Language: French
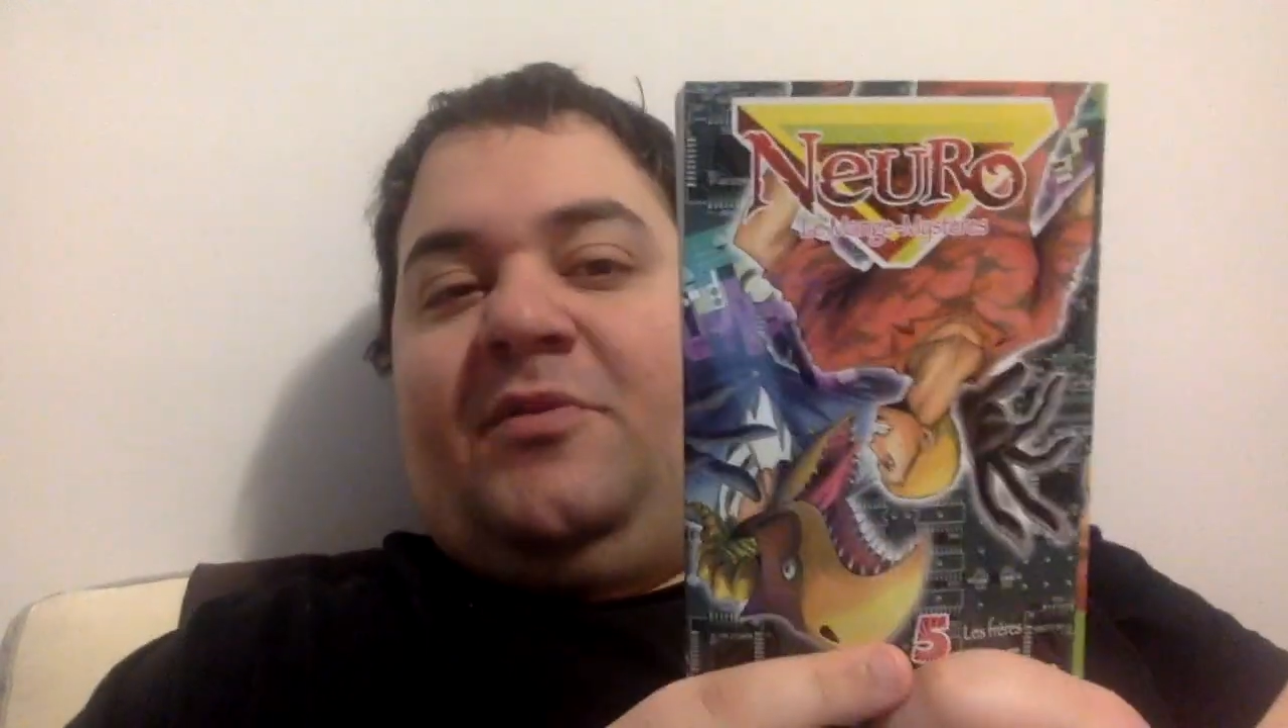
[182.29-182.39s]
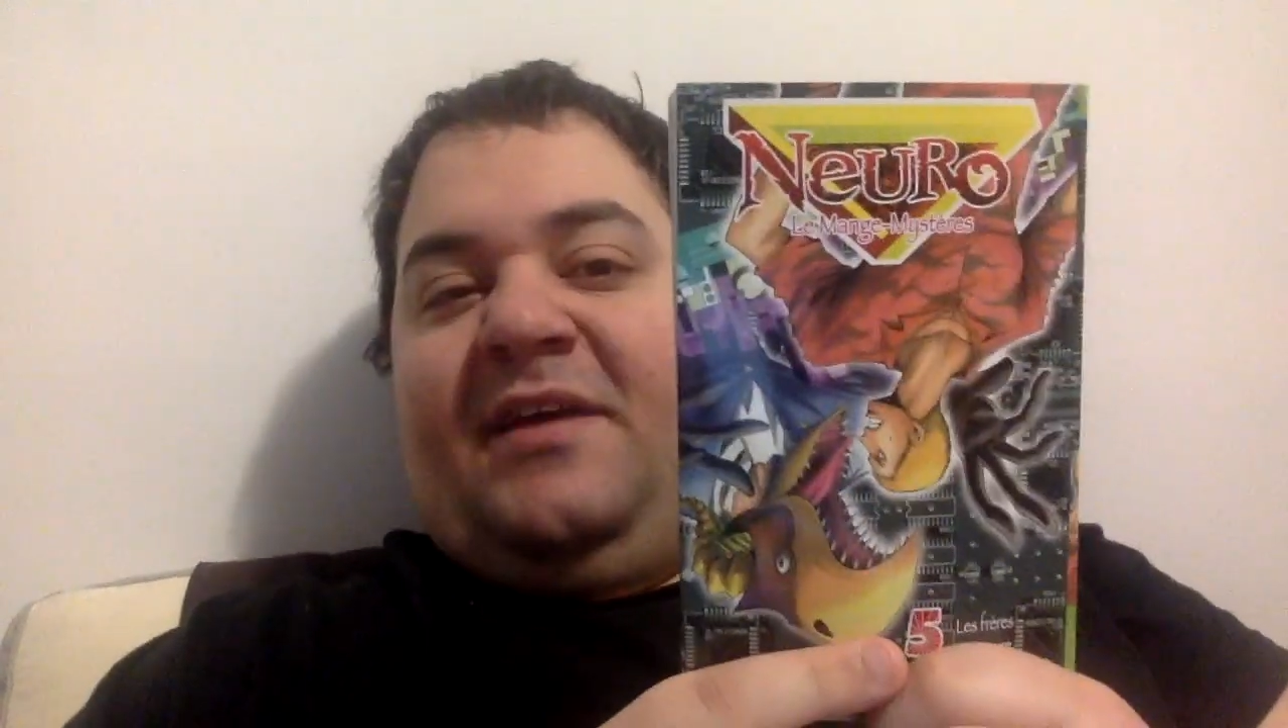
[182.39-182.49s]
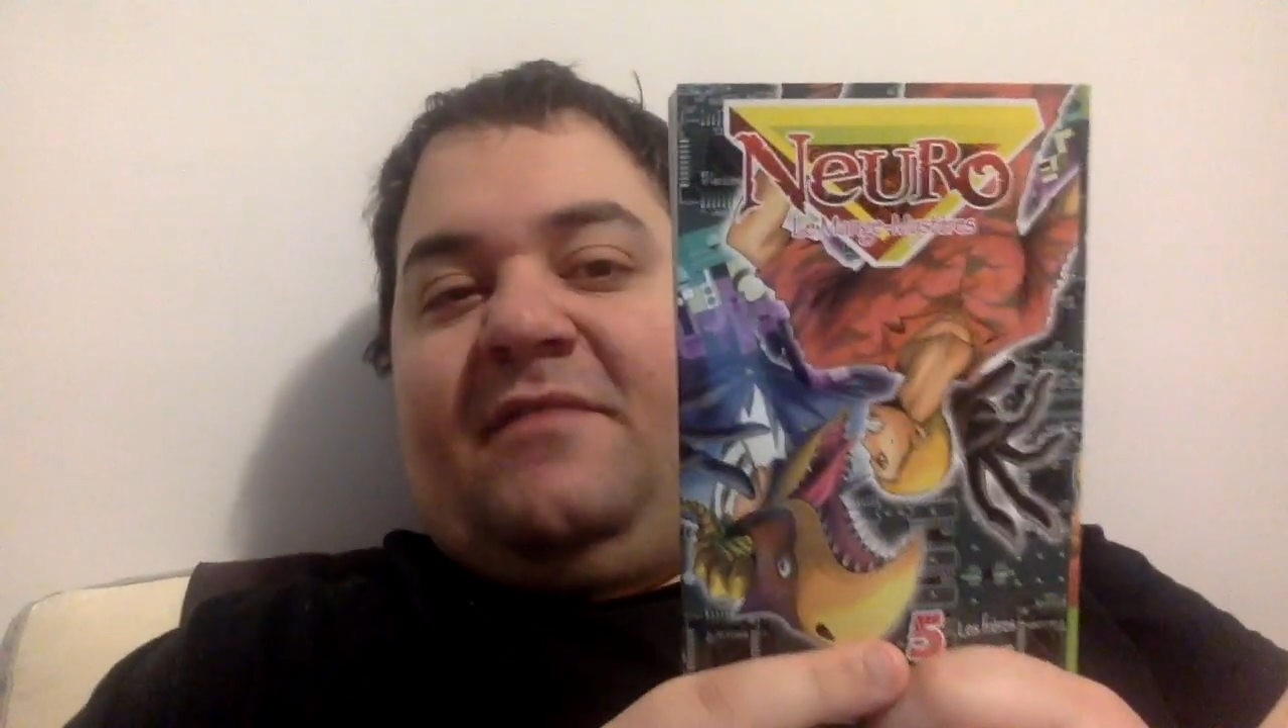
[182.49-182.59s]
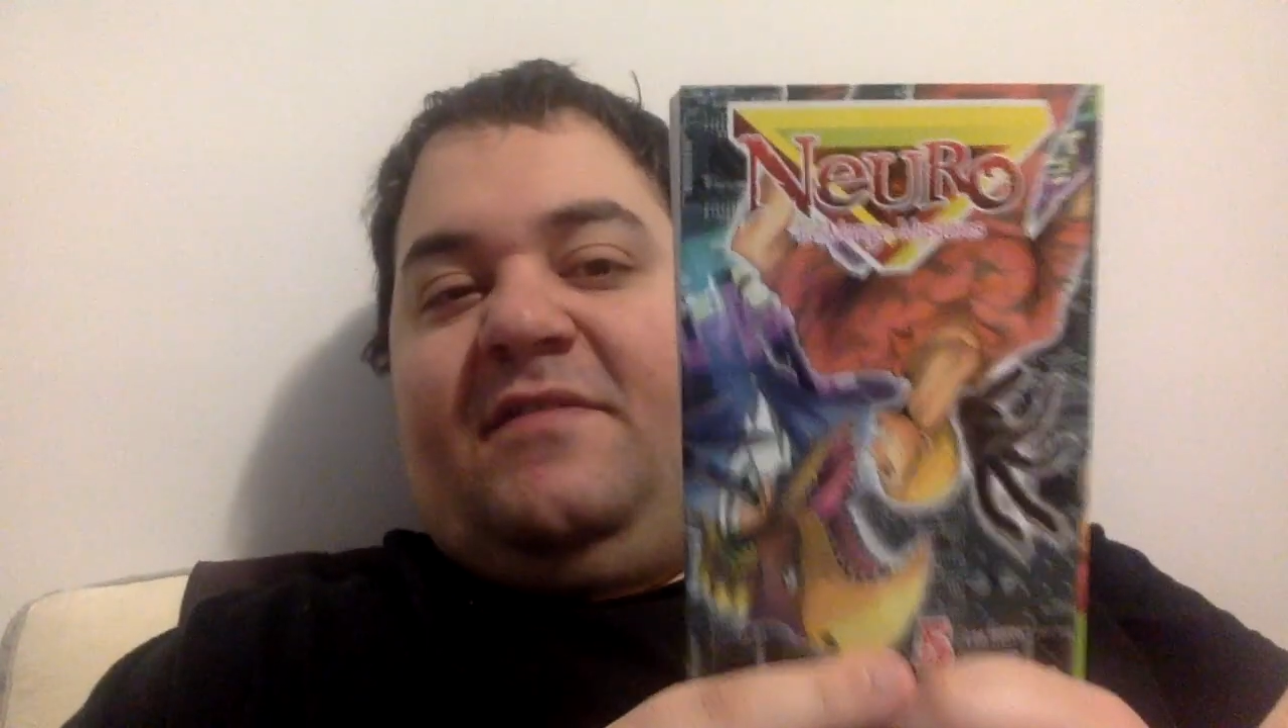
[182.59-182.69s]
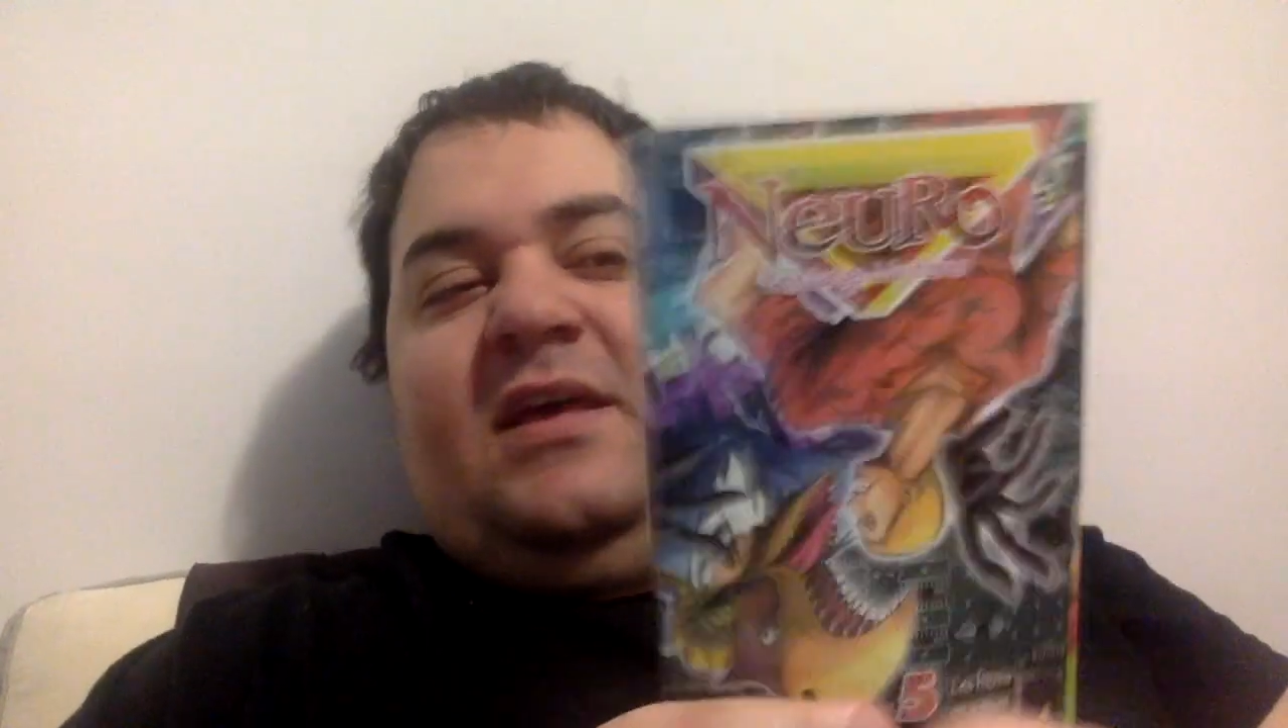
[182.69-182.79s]

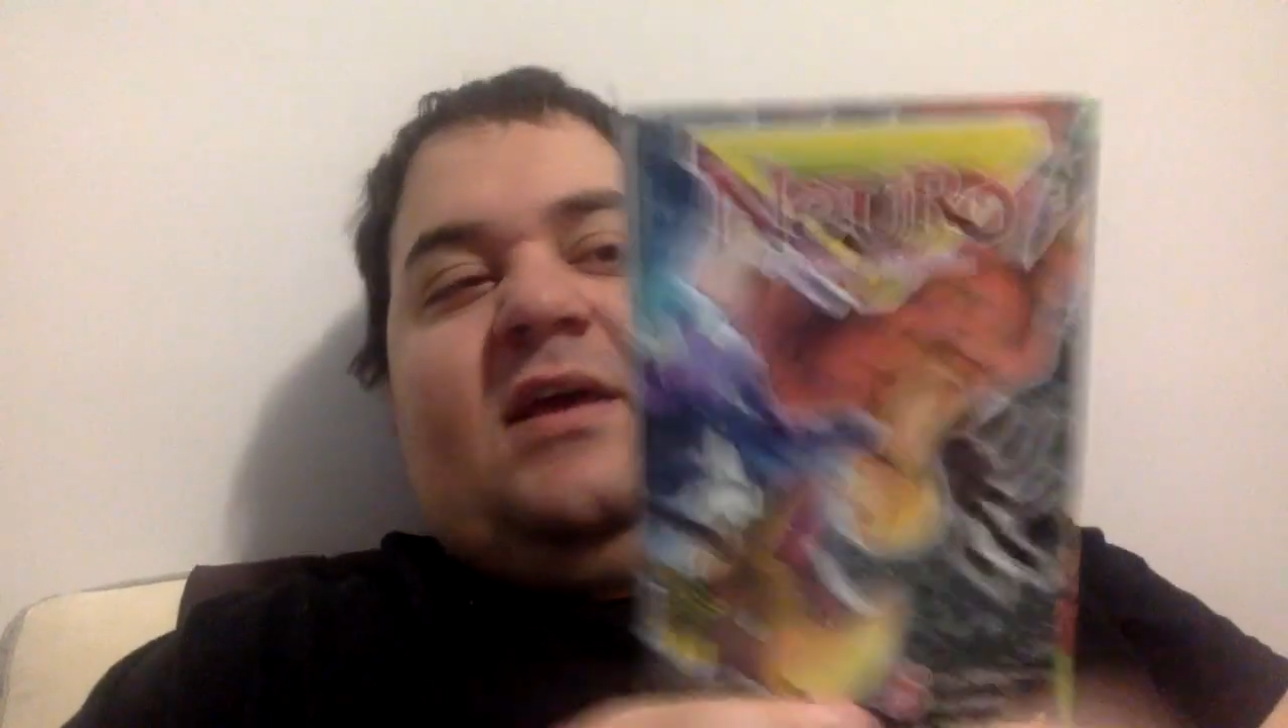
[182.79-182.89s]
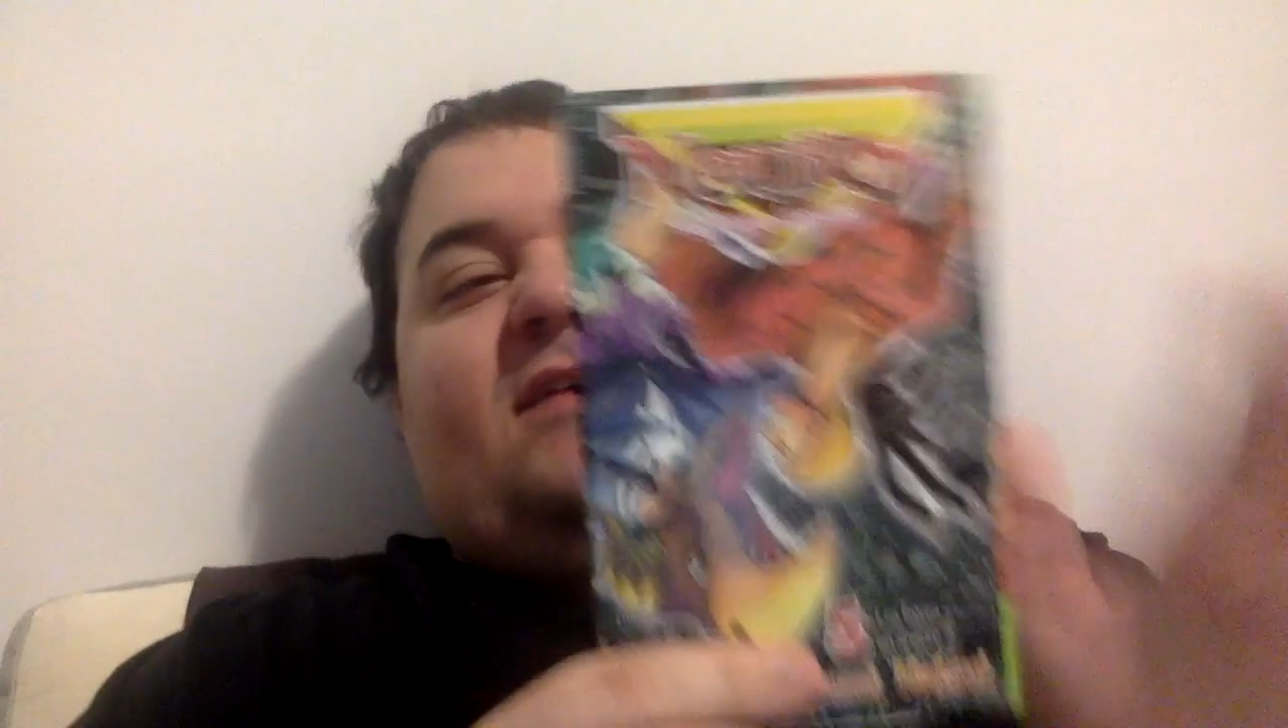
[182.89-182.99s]
servi,